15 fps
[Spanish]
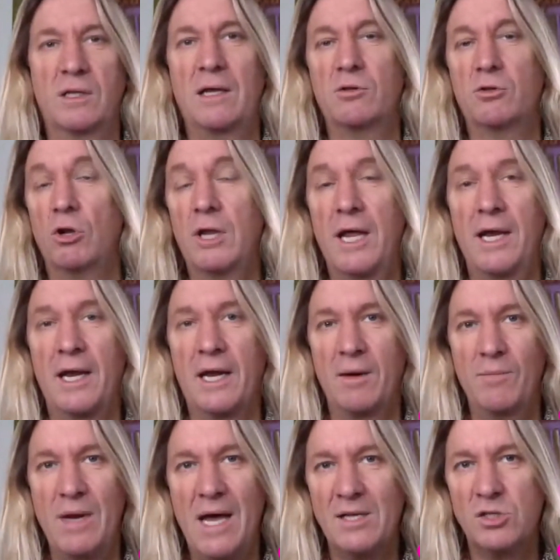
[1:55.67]
todo el día en el
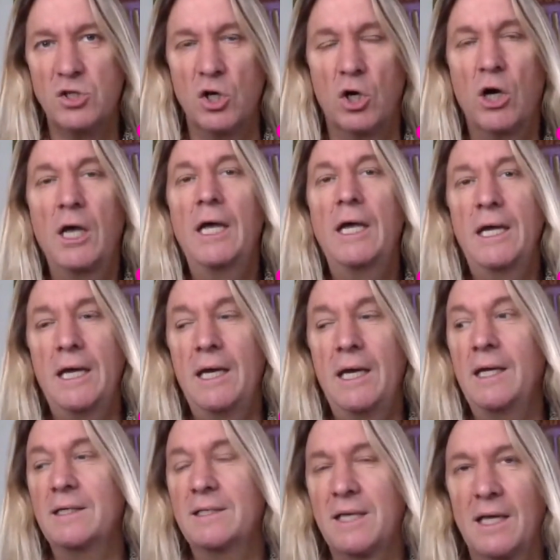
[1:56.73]
gimnasio
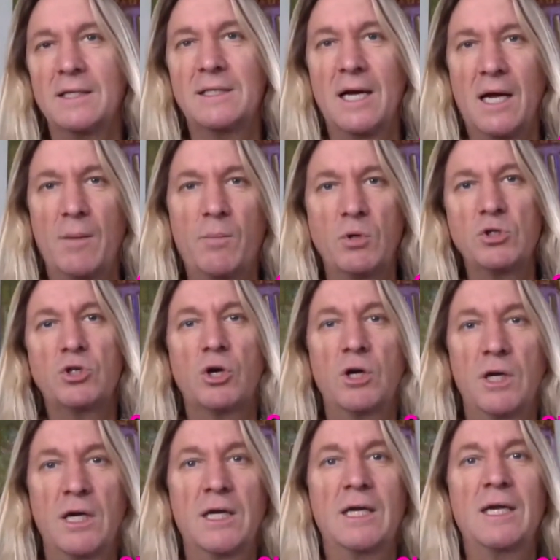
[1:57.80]
y se decía que Poncho
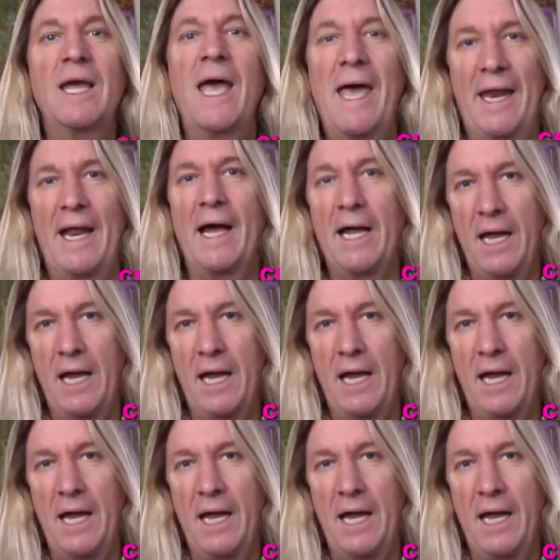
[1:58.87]
de Negri era